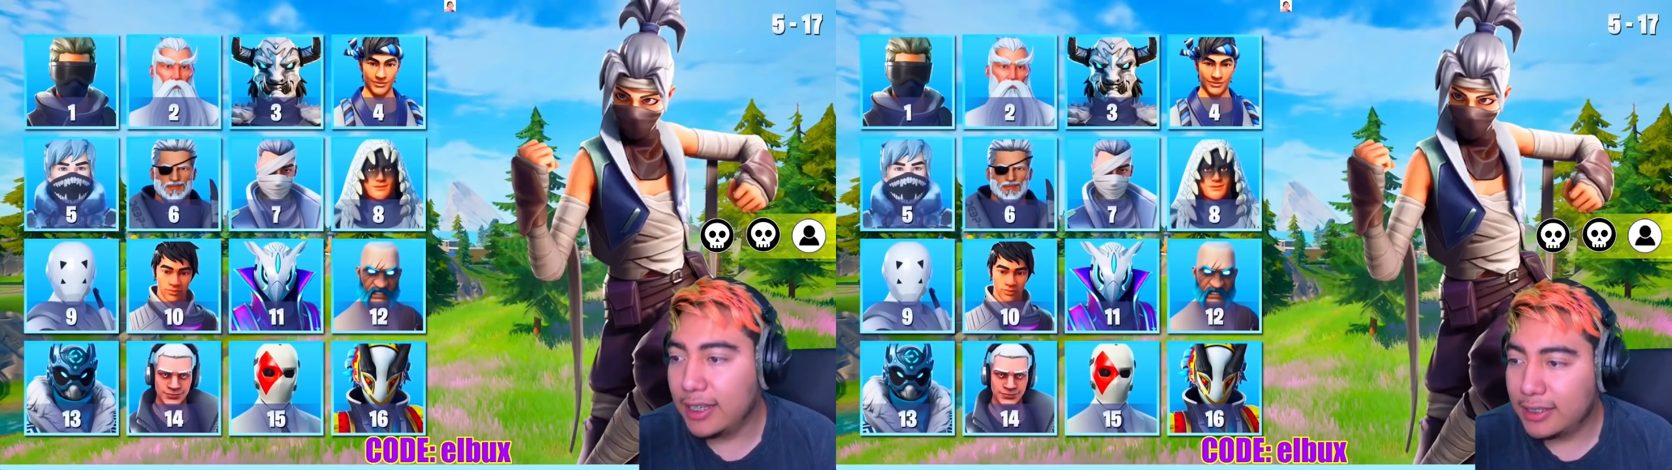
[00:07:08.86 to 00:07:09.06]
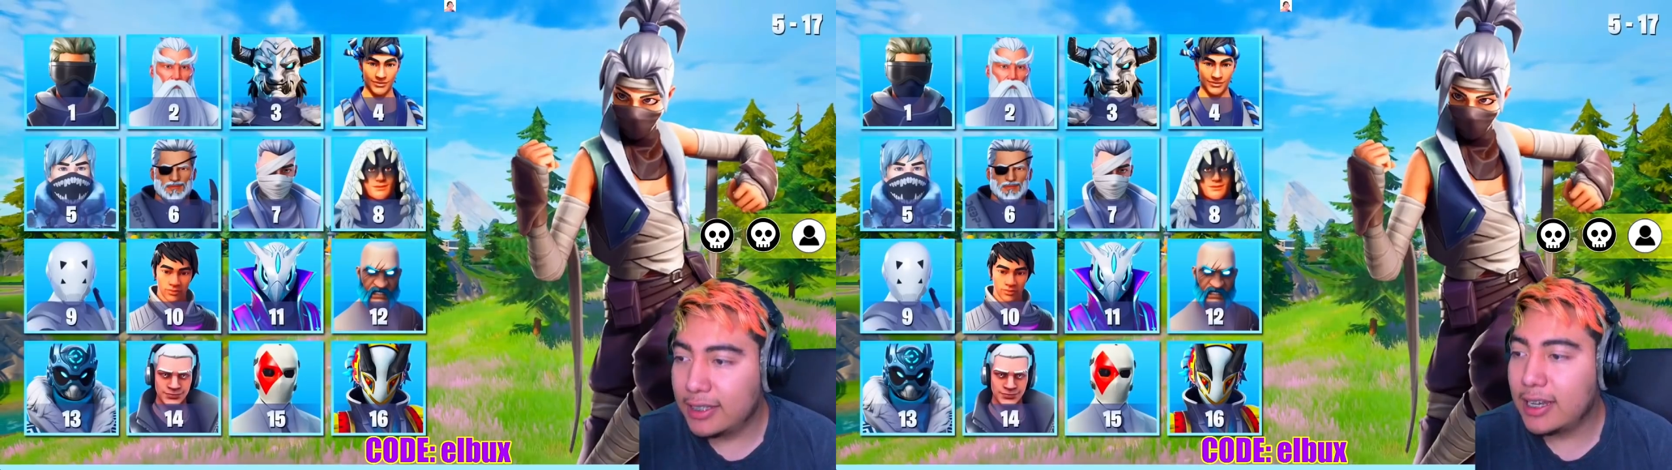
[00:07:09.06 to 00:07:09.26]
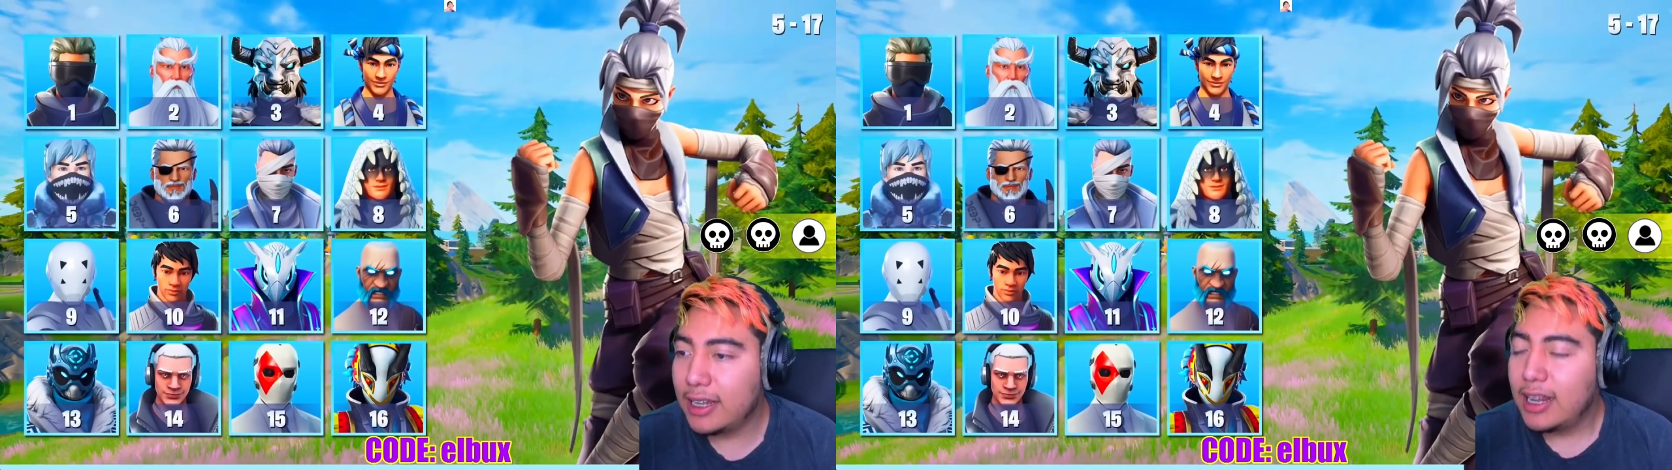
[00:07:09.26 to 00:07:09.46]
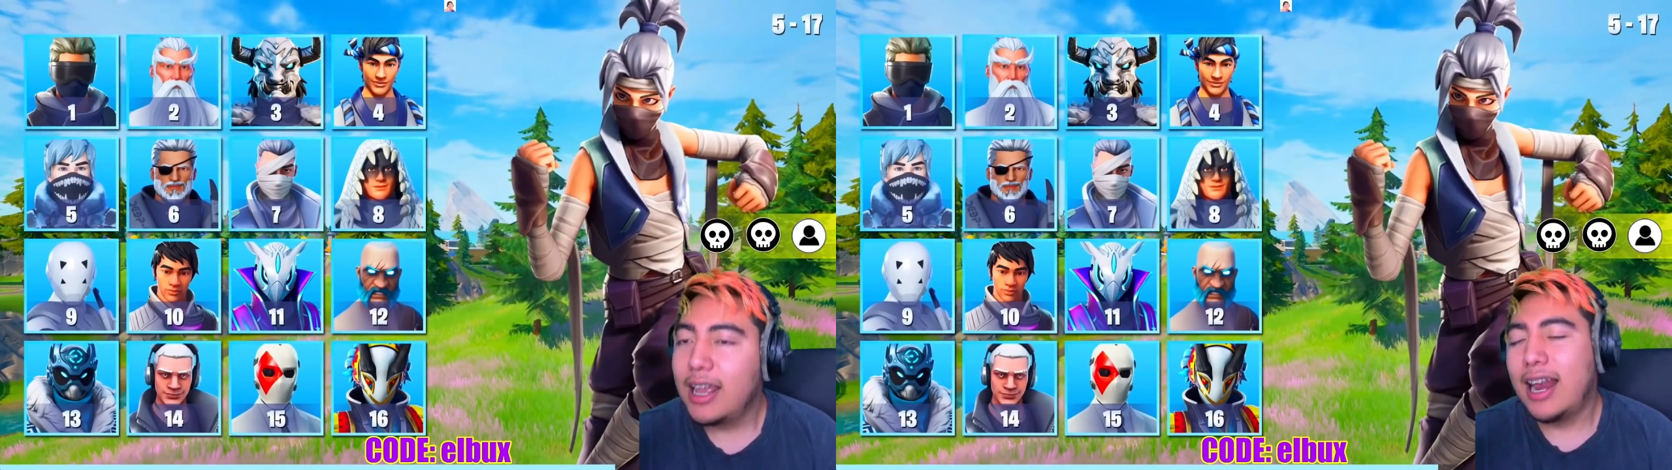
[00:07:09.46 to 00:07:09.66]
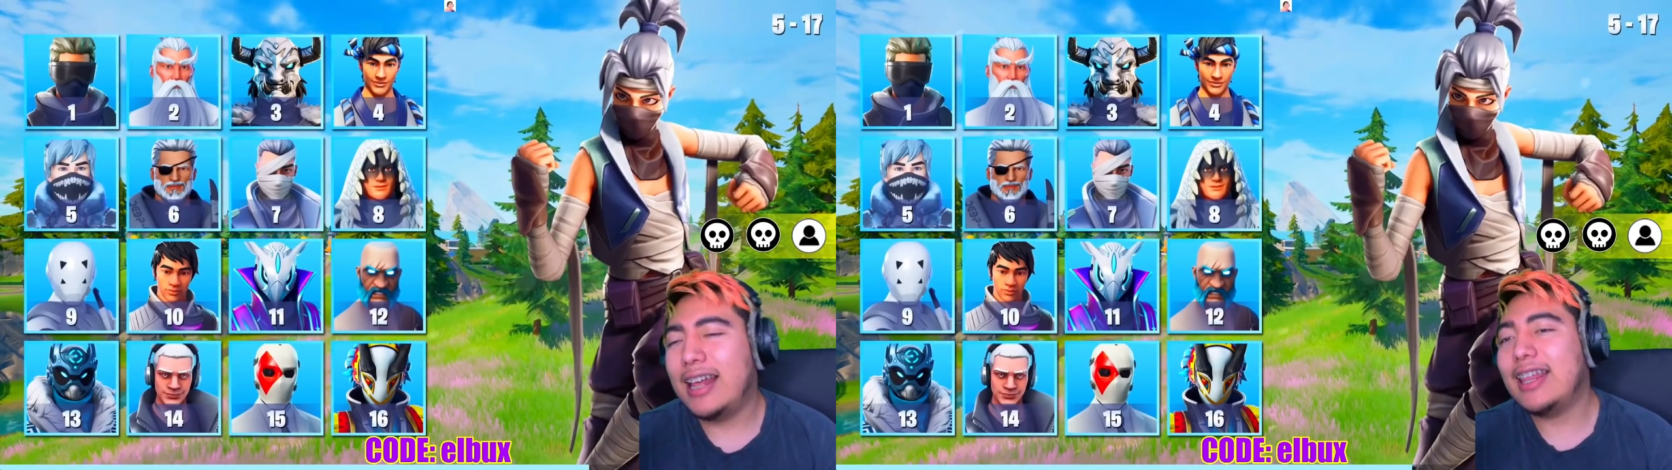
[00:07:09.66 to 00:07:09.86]
skin,
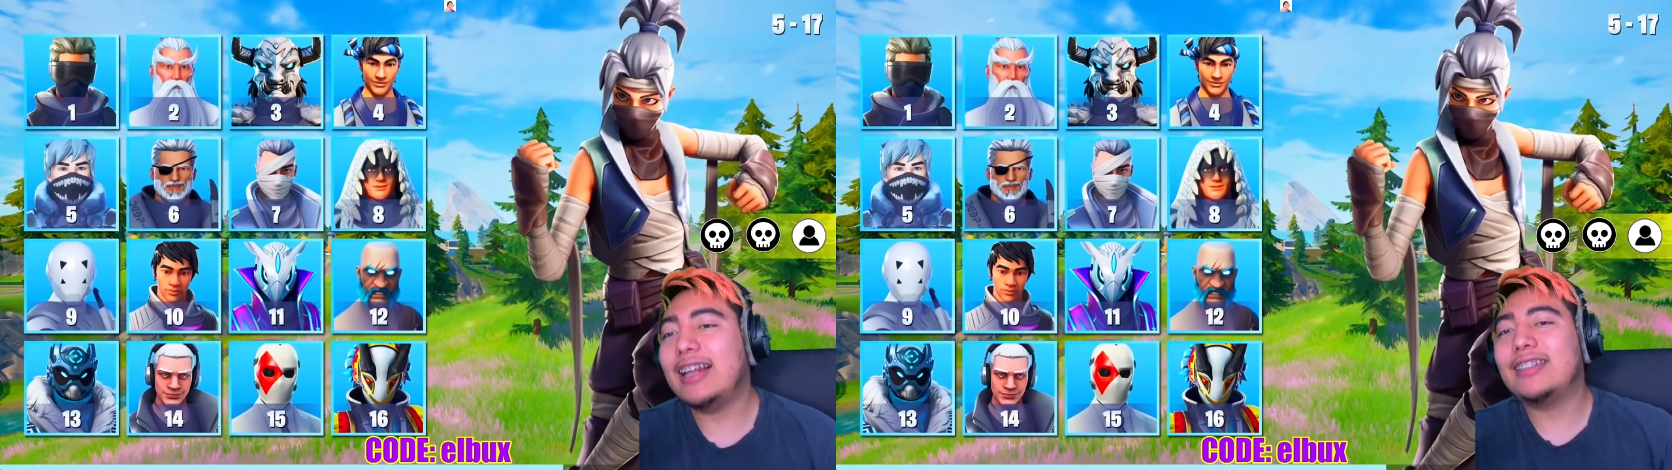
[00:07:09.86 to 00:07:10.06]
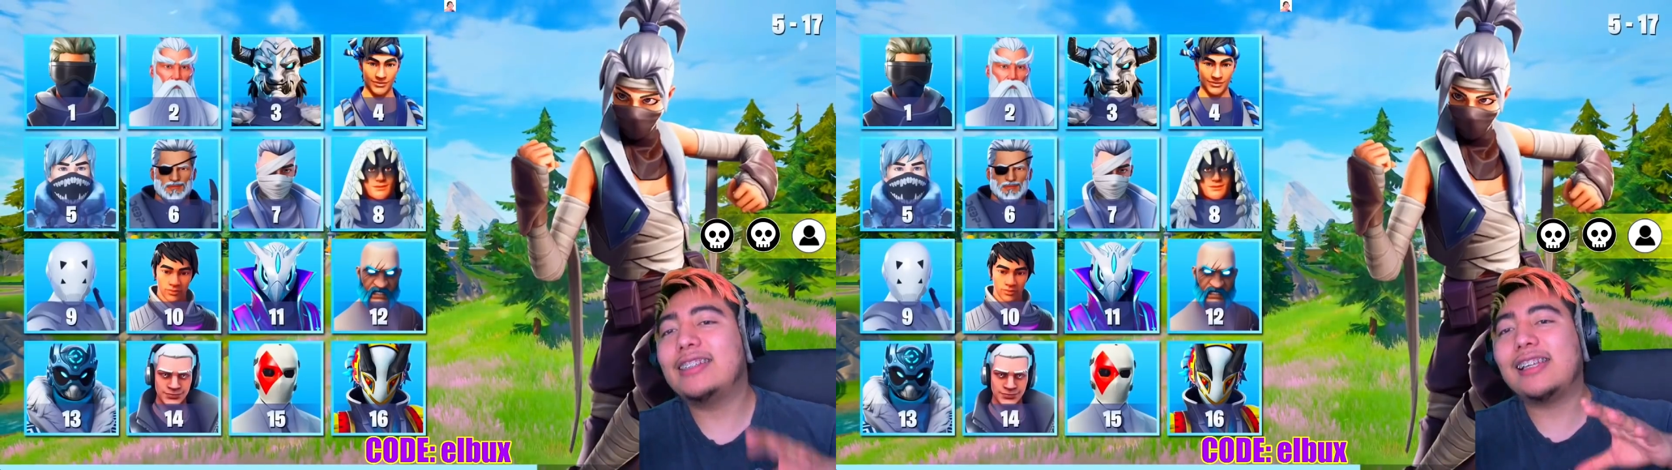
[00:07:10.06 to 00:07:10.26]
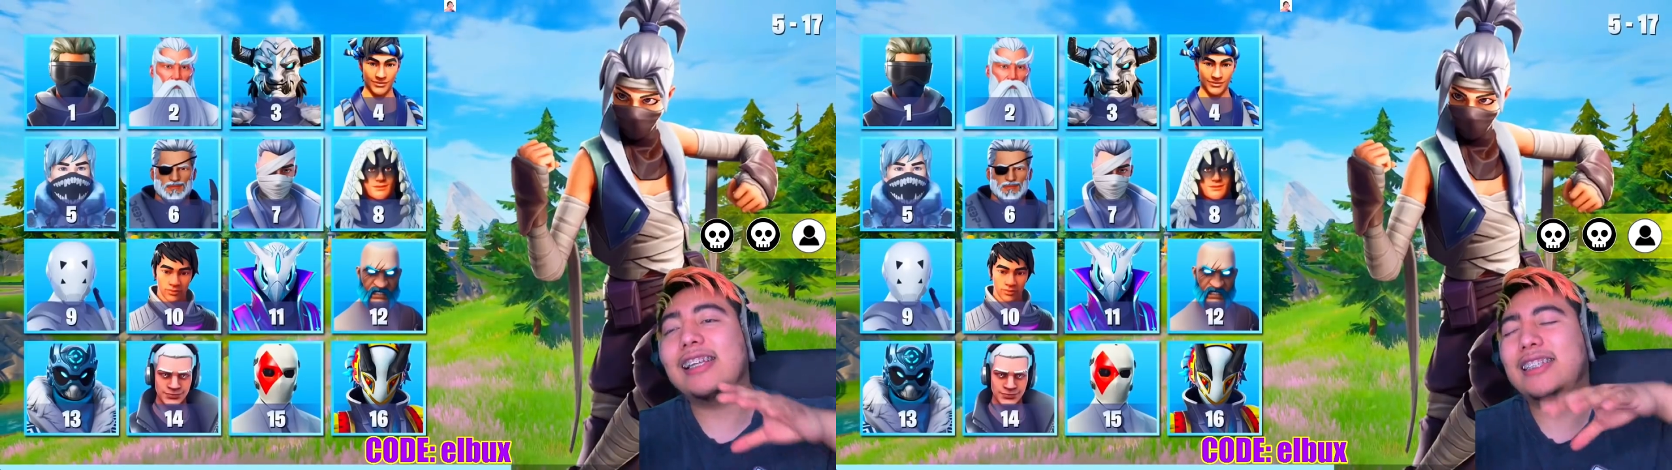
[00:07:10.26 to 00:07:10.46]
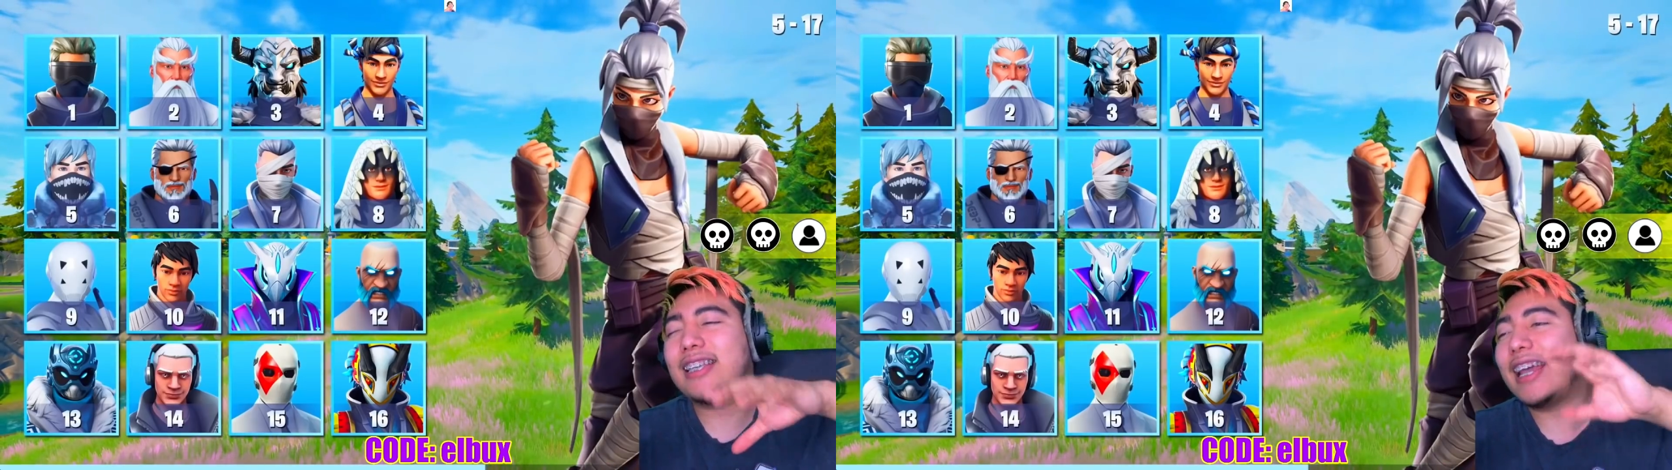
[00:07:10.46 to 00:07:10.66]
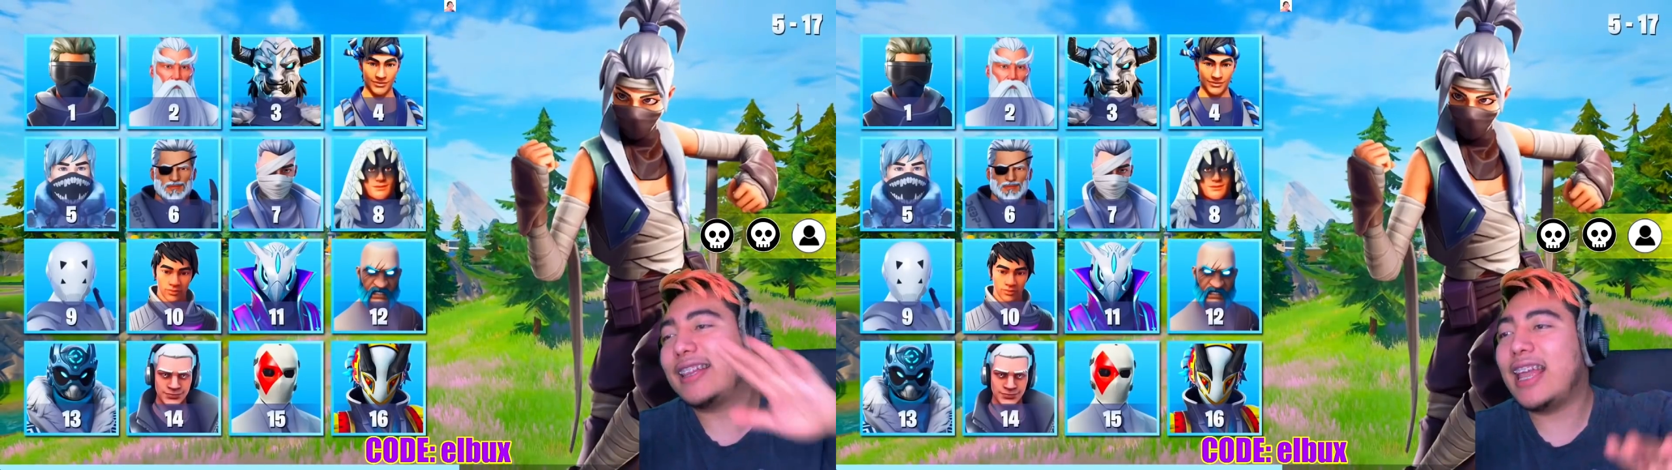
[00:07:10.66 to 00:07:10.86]
la de las skins
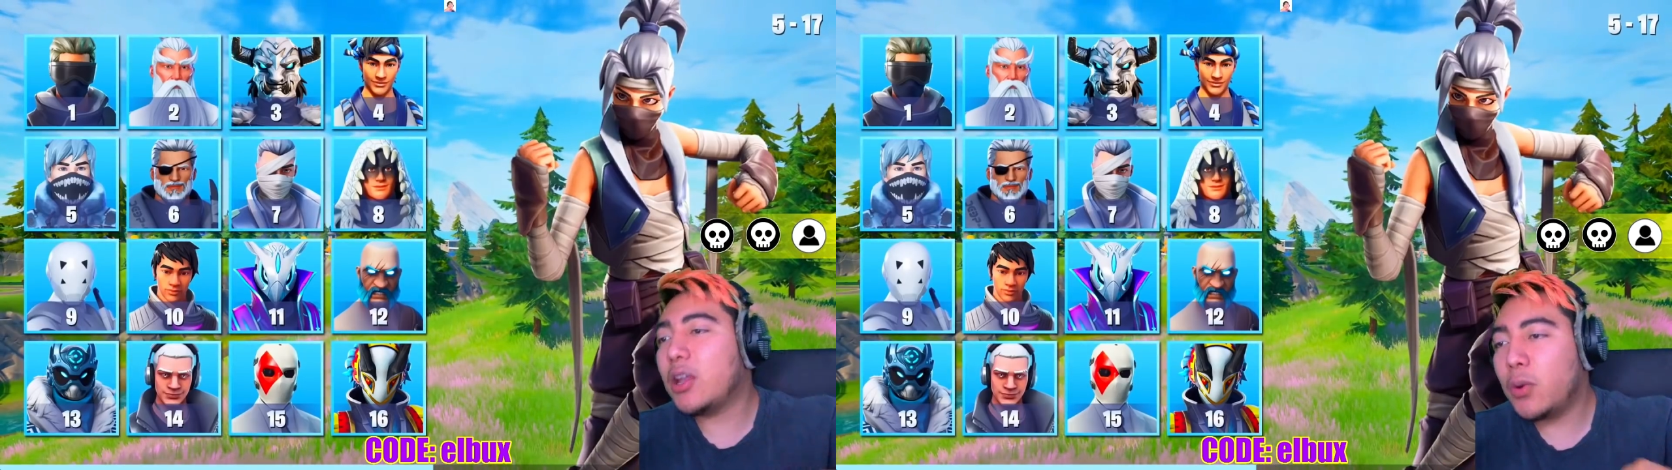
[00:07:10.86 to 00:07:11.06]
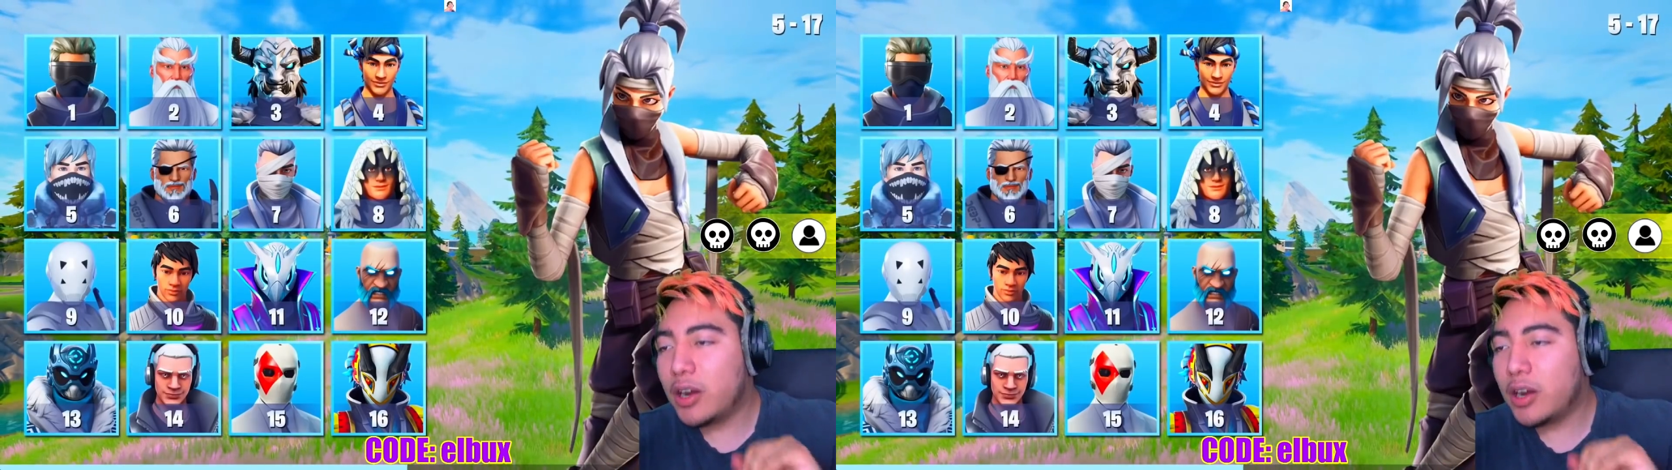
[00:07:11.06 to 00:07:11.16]
que tengo,